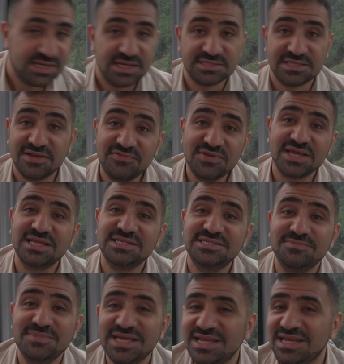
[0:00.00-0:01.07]
التلفريك
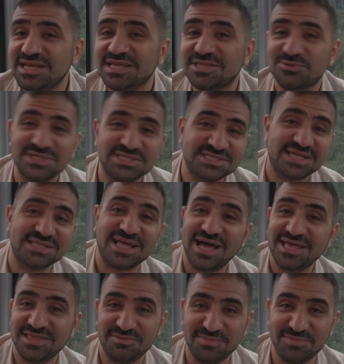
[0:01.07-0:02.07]
الجميل اللي يتوسط هذه